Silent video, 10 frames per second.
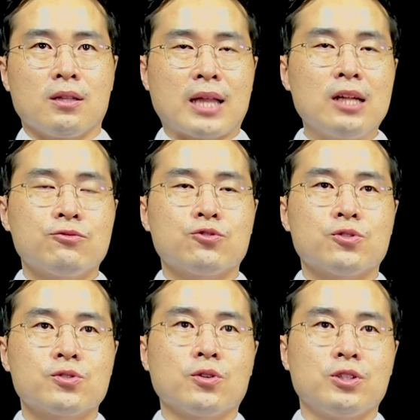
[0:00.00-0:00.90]

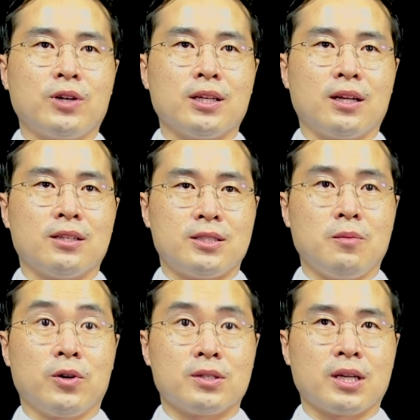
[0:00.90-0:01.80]
칼수추성 질환이라는
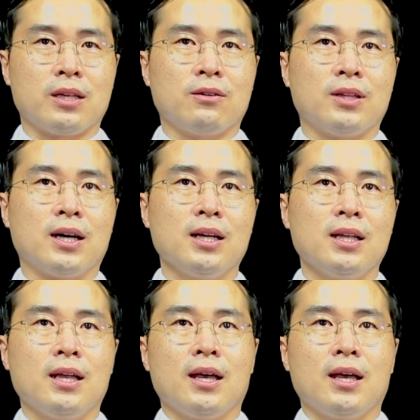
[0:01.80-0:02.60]
질병이 생기거나